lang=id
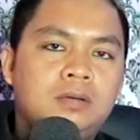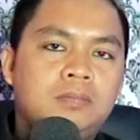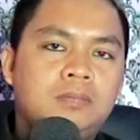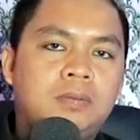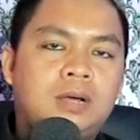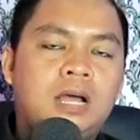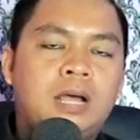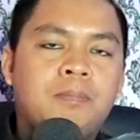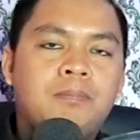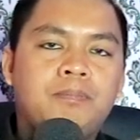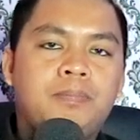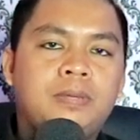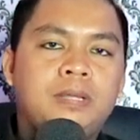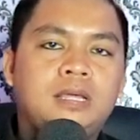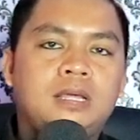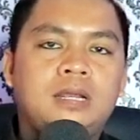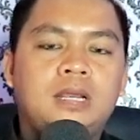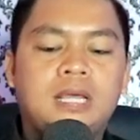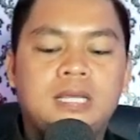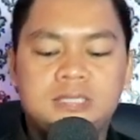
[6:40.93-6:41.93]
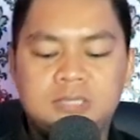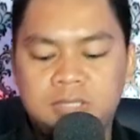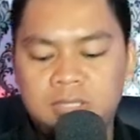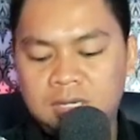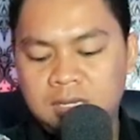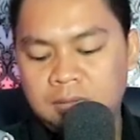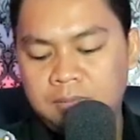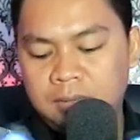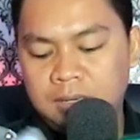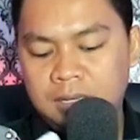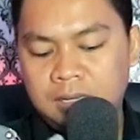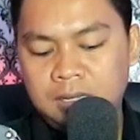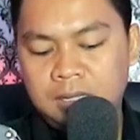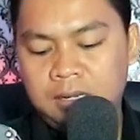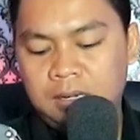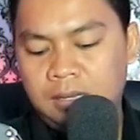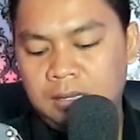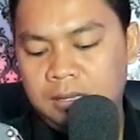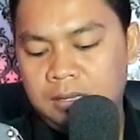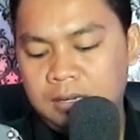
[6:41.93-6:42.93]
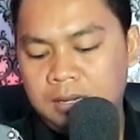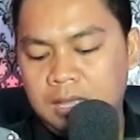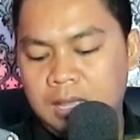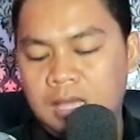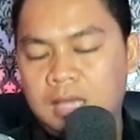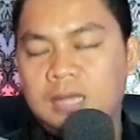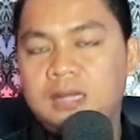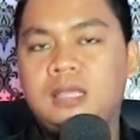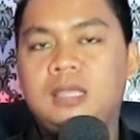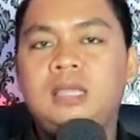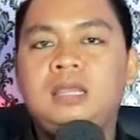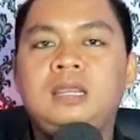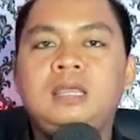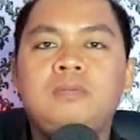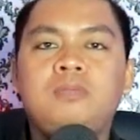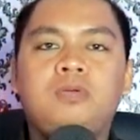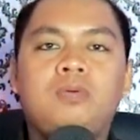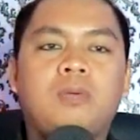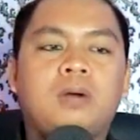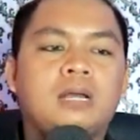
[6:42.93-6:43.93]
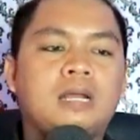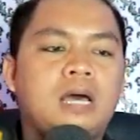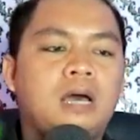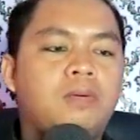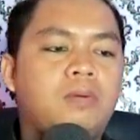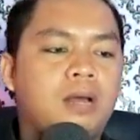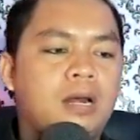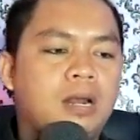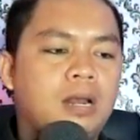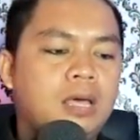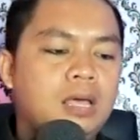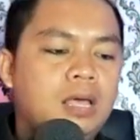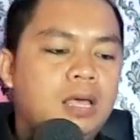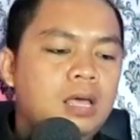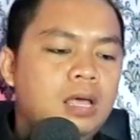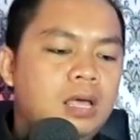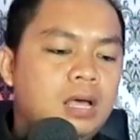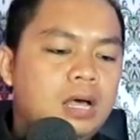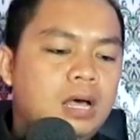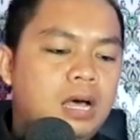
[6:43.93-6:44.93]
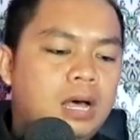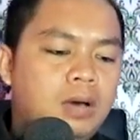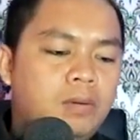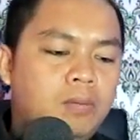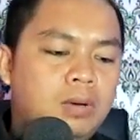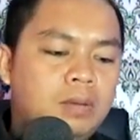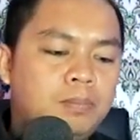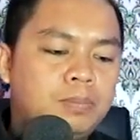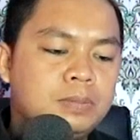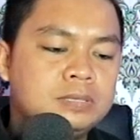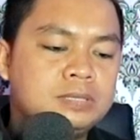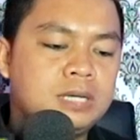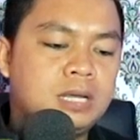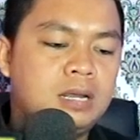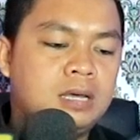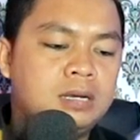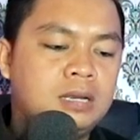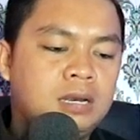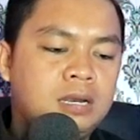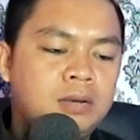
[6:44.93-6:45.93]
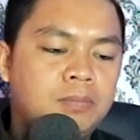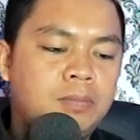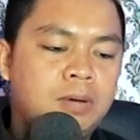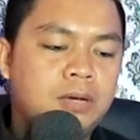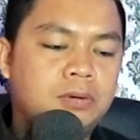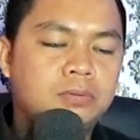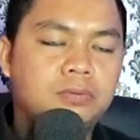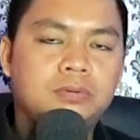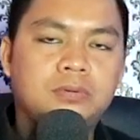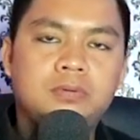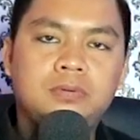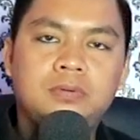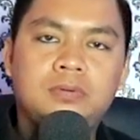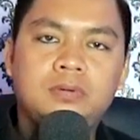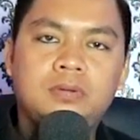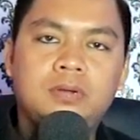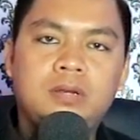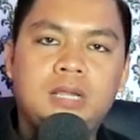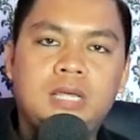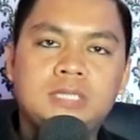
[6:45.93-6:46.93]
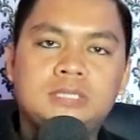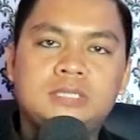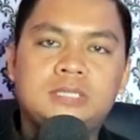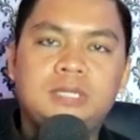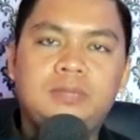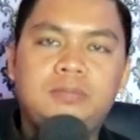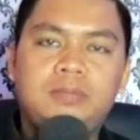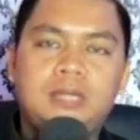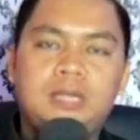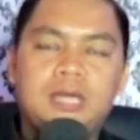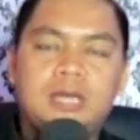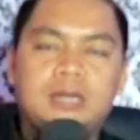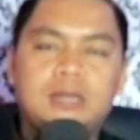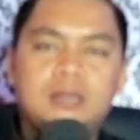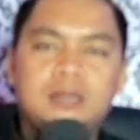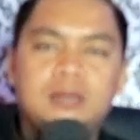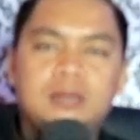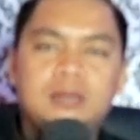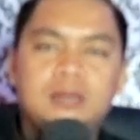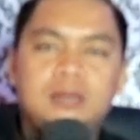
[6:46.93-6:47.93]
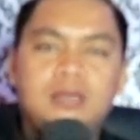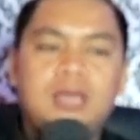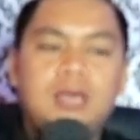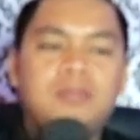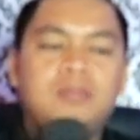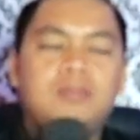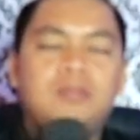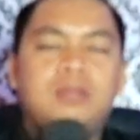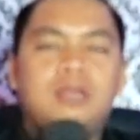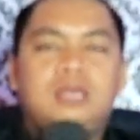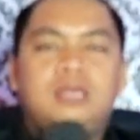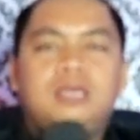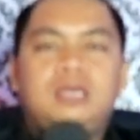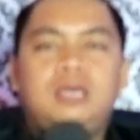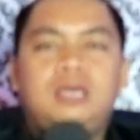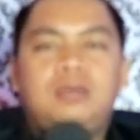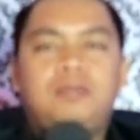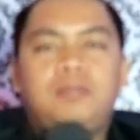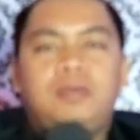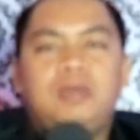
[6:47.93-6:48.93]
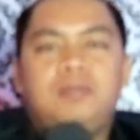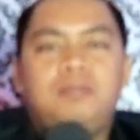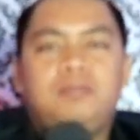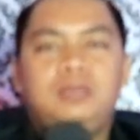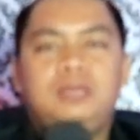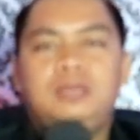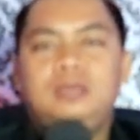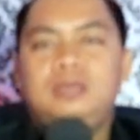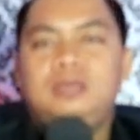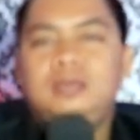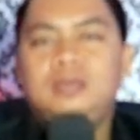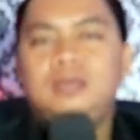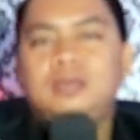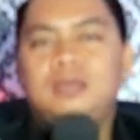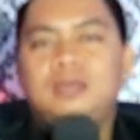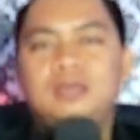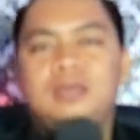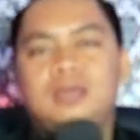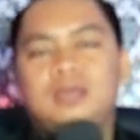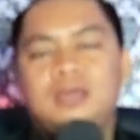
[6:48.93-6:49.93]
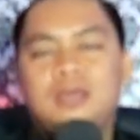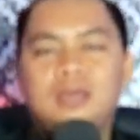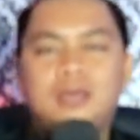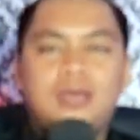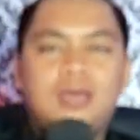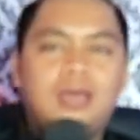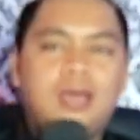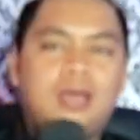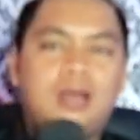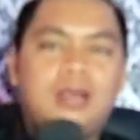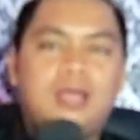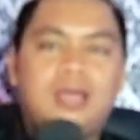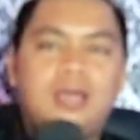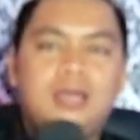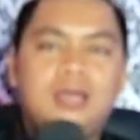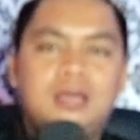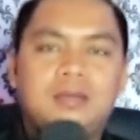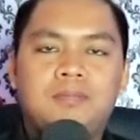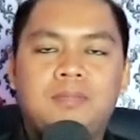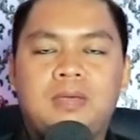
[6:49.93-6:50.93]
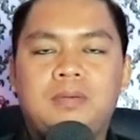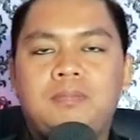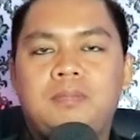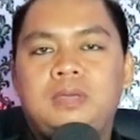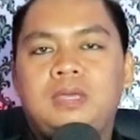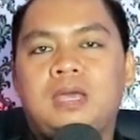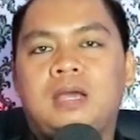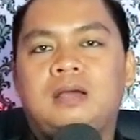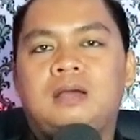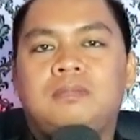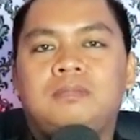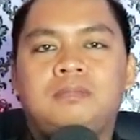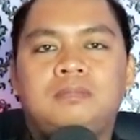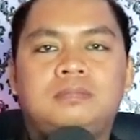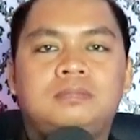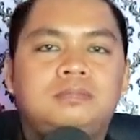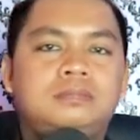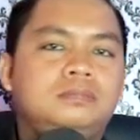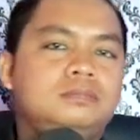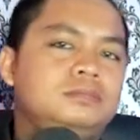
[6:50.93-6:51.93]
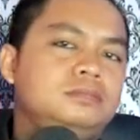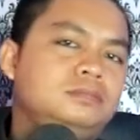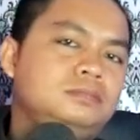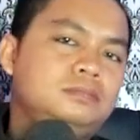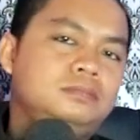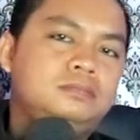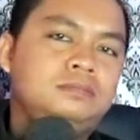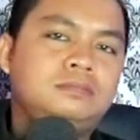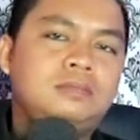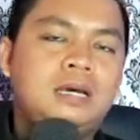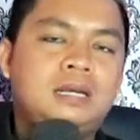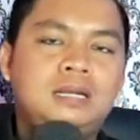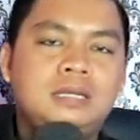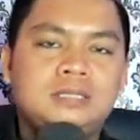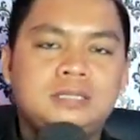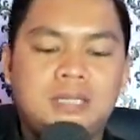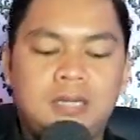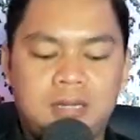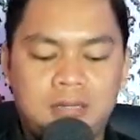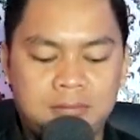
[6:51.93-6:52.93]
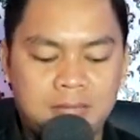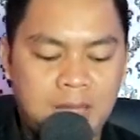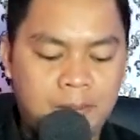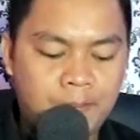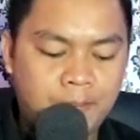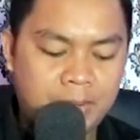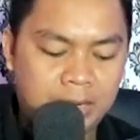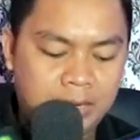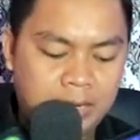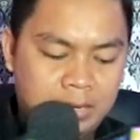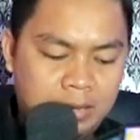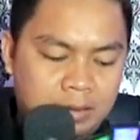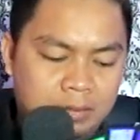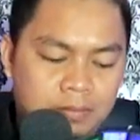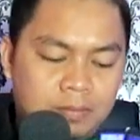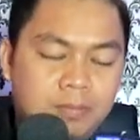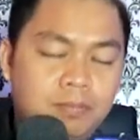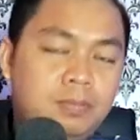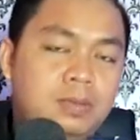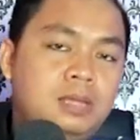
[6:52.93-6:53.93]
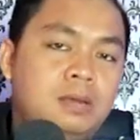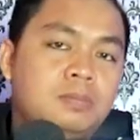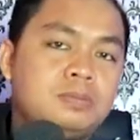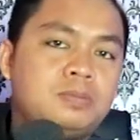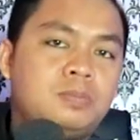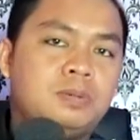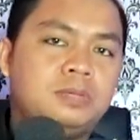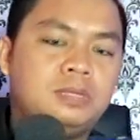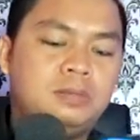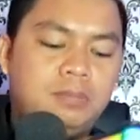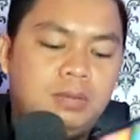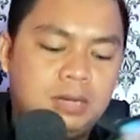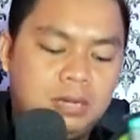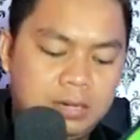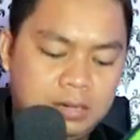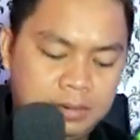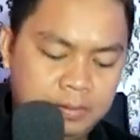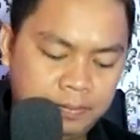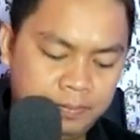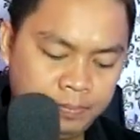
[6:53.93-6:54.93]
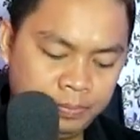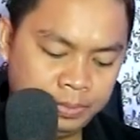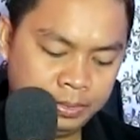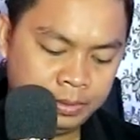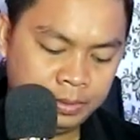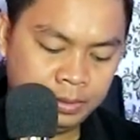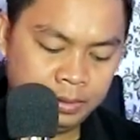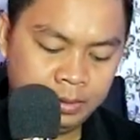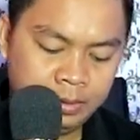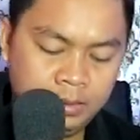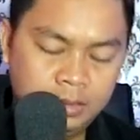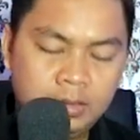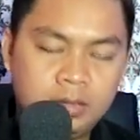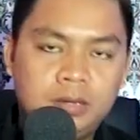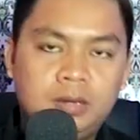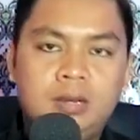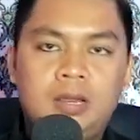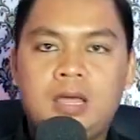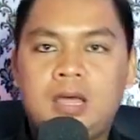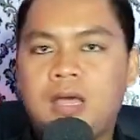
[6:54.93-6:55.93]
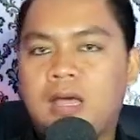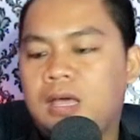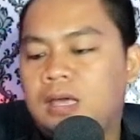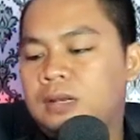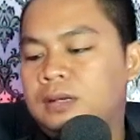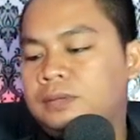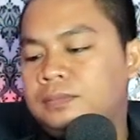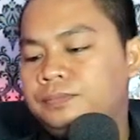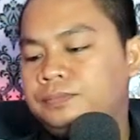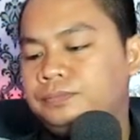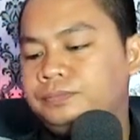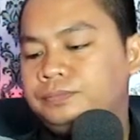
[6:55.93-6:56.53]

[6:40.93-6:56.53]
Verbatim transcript: menghampiri Lesti dan Bilar ini dan ini merupakan awal awal perjalanan yang baru Lesti Bilar yang memiliki baby L ya, baby yang manis yang tampan ya, mirip seperti Bilar. Dan